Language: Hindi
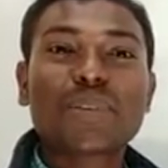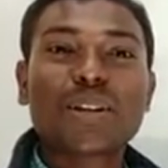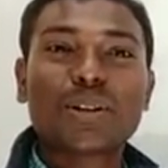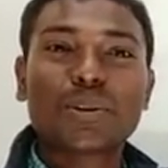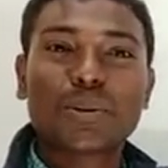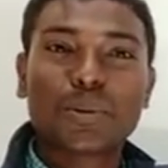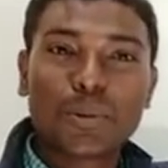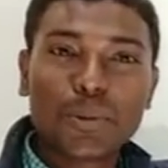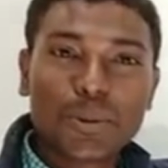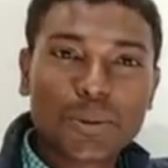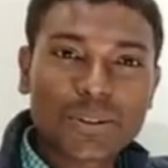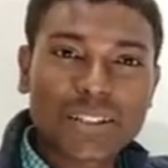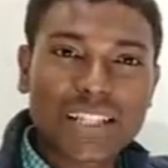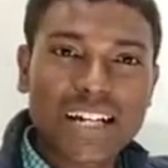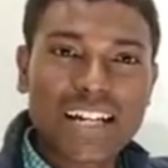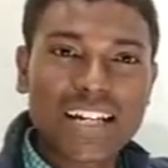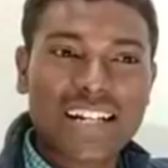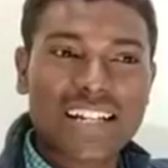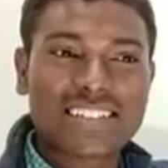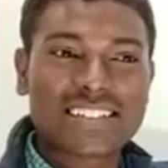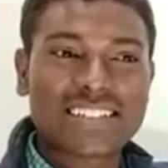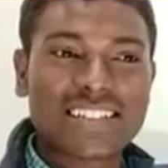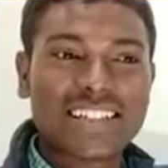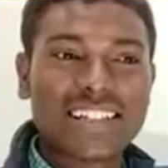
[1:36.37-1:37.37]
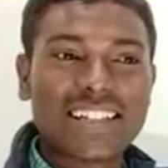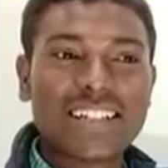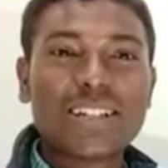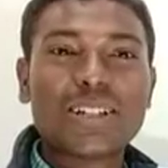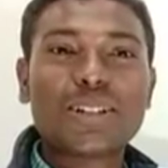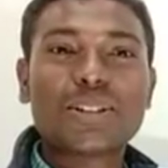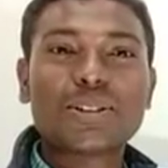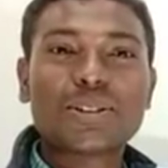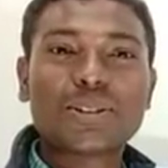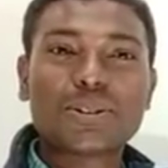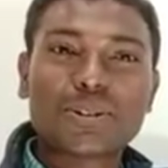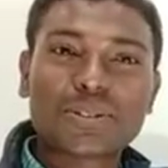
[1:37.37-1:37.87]
ध्रुव तारा से
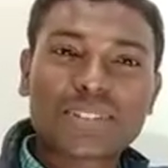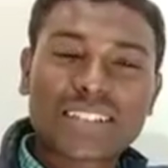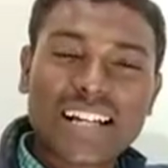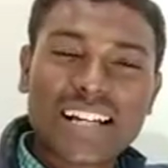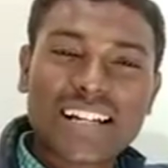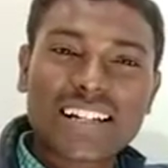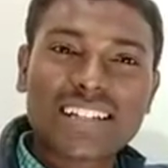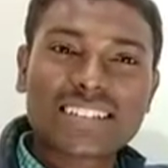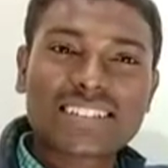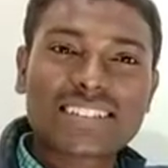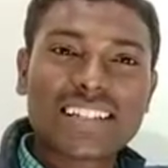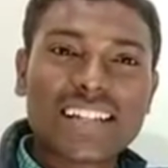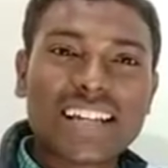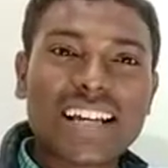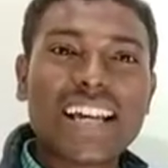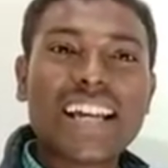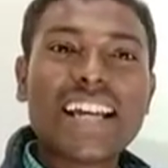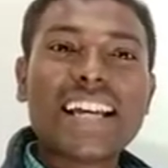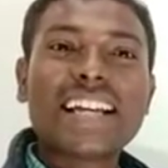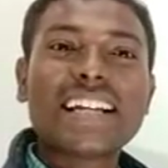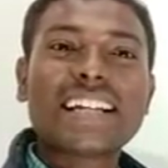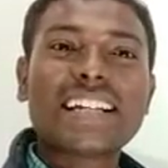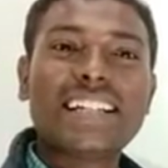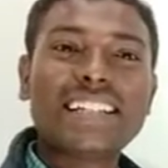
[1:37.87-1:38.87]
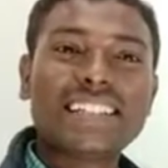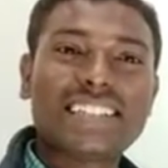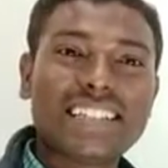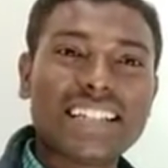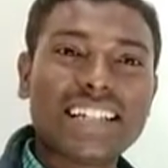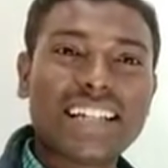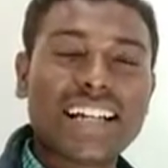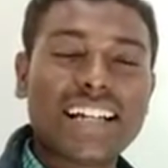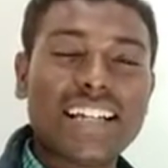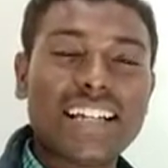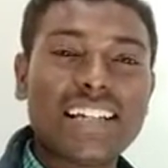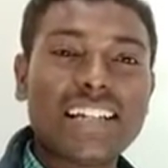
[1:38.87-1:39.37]
ध्रुव तारा से खींची
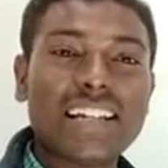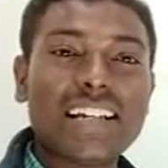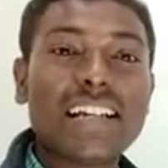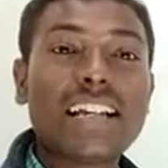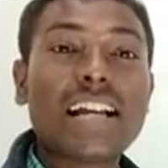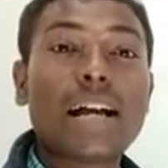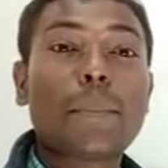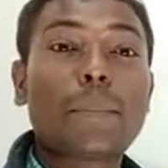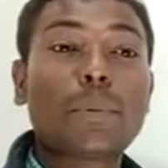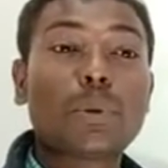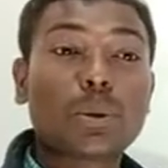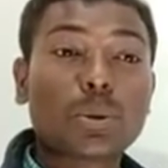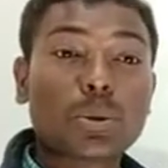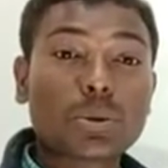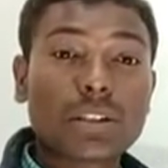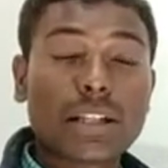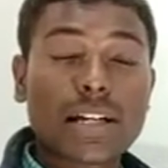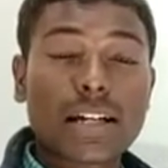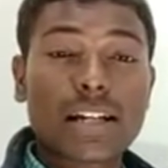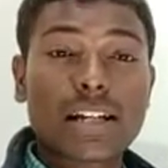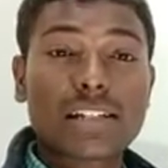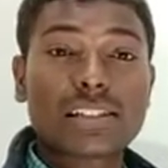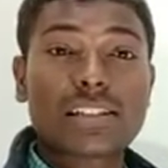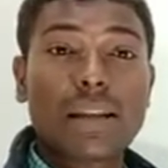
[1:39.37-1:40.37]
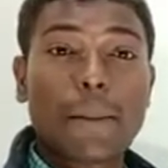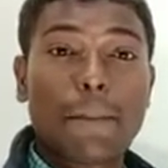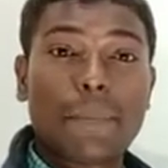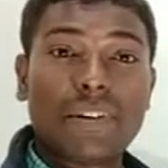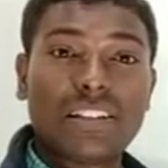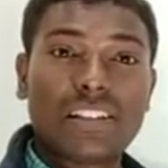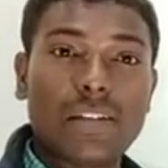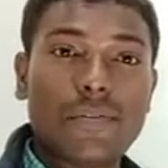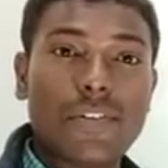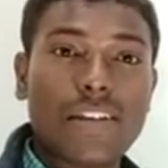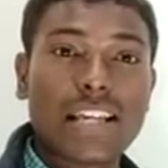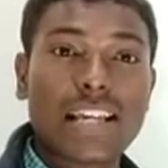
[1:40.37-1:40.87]
गई या ध्रुव तारा से
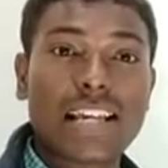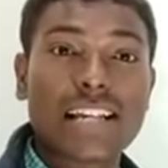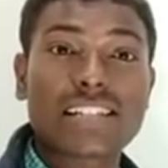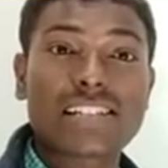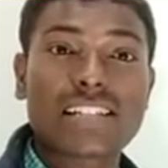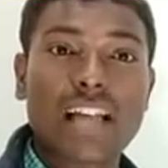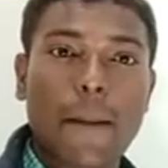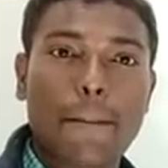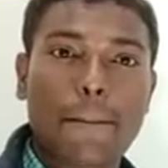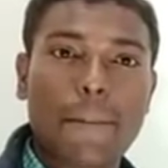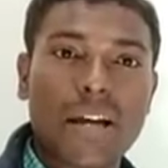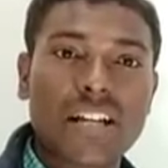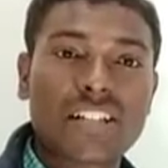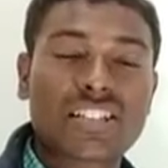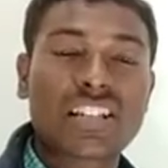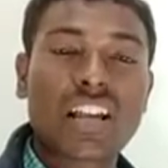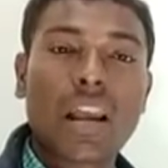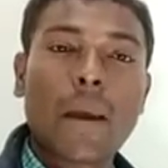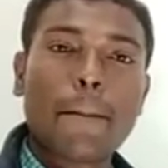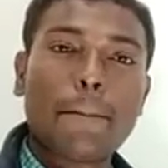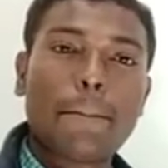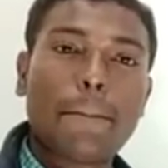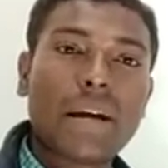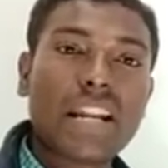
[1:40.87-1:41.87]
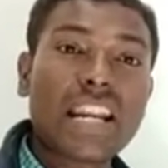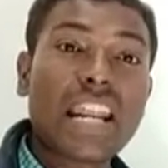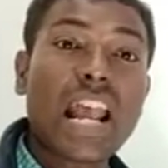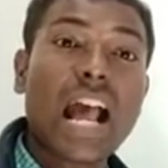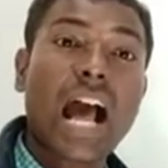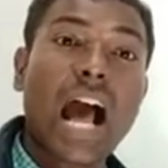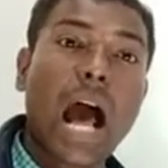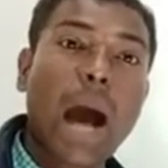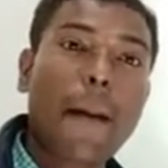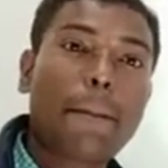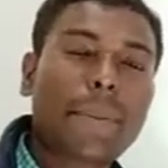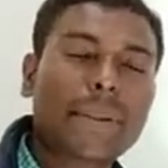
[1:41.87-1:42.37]
पृथ्वी के सापेक्ष बने
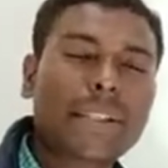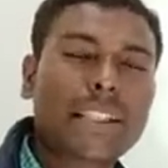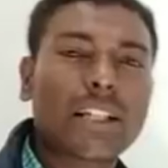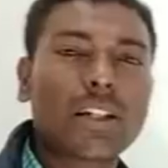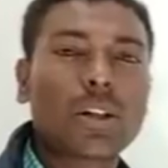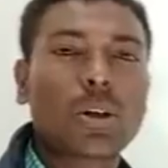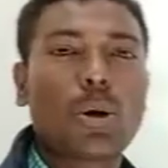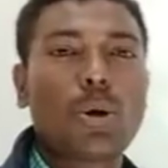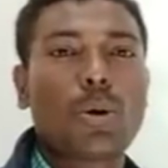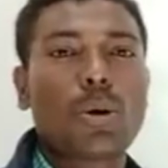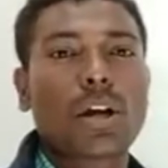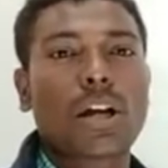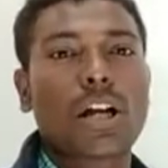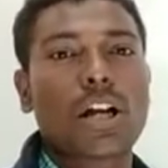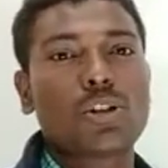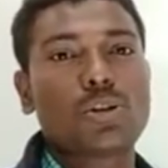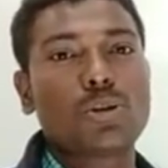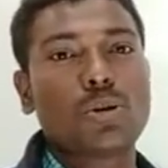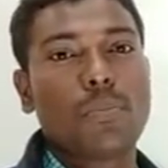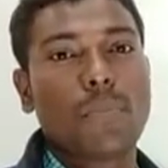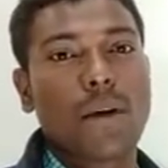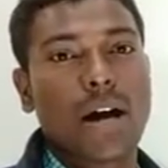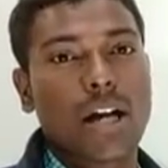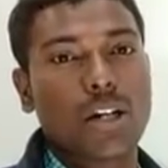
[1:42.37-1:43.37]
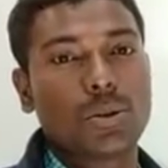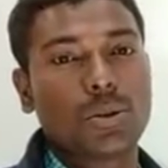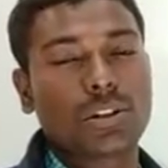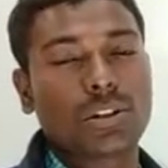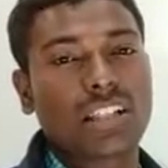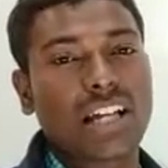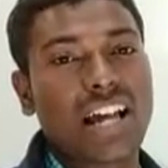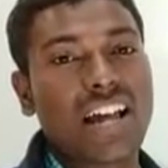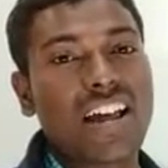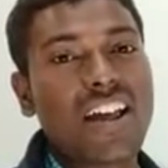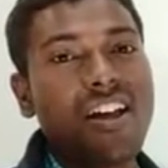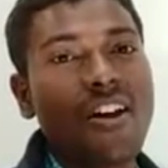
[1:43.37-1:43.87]
आपतन कोण का जो मान
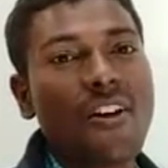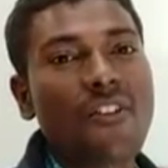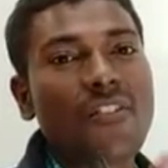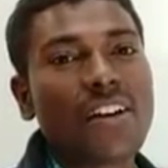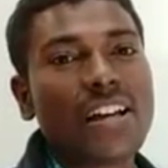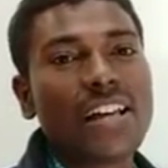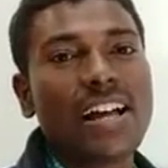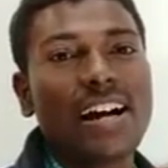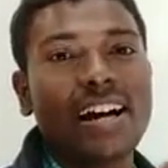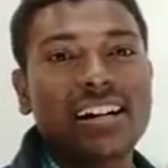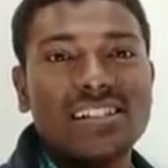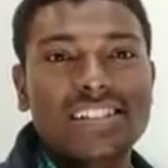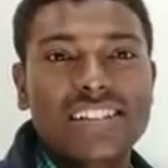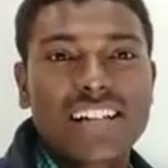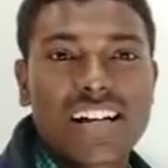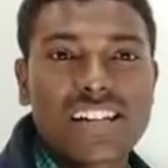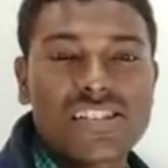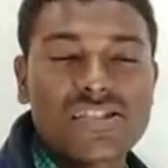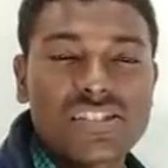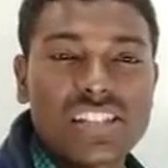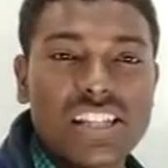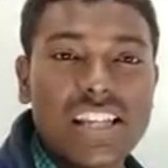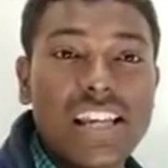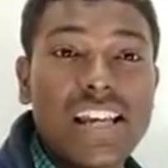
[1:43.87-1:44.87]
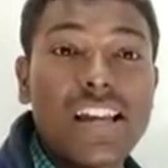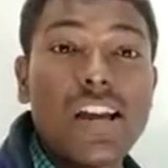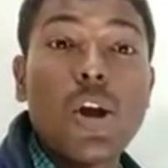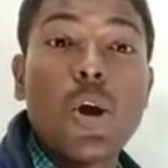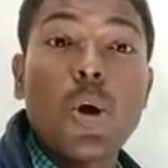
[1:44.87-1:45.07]
होता है वही अक्षांशीय